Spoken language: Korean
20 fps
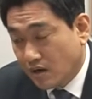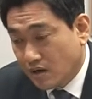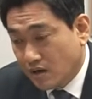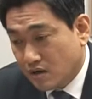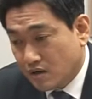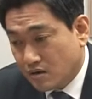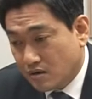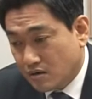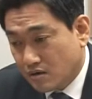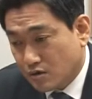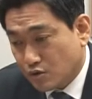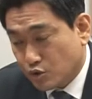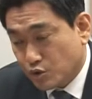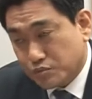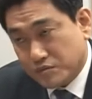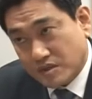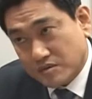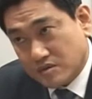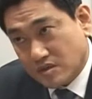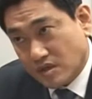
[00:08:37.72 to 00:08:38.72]
음. 그
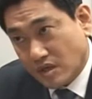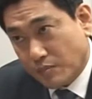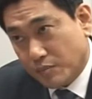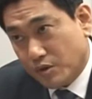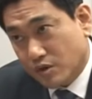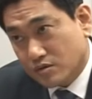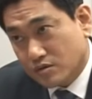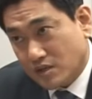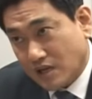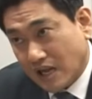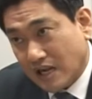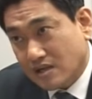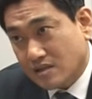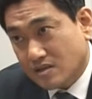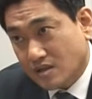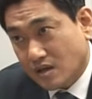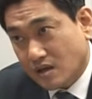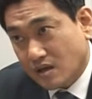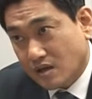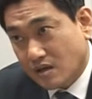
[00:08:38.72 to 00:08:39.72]
교섭단체 대표연설 할
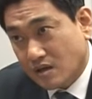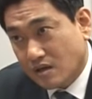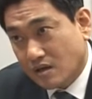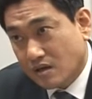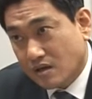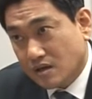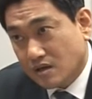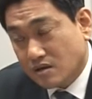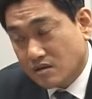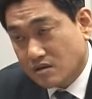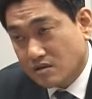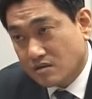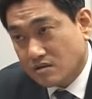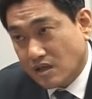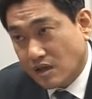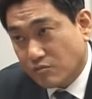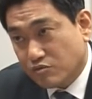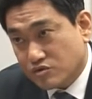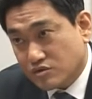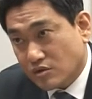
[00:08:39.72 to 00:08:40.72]
때 그 음.
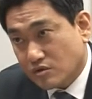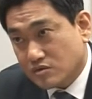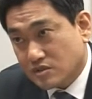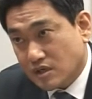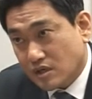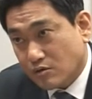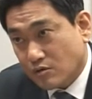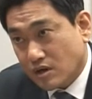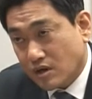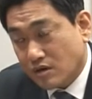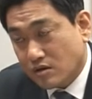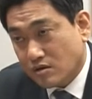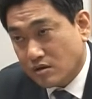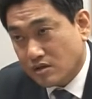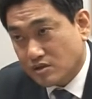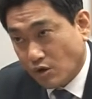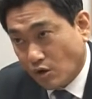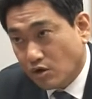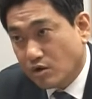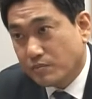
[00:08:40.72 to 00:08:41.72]
대북 정책과
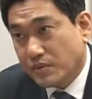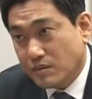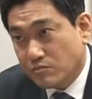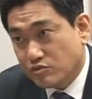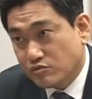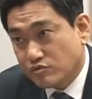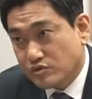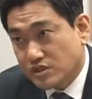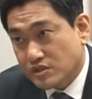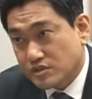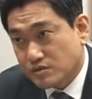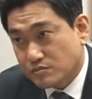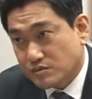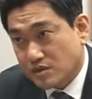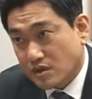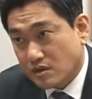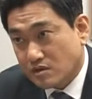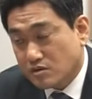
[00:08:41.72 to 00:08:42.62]
관련해서 언급한 부분이 있습니다.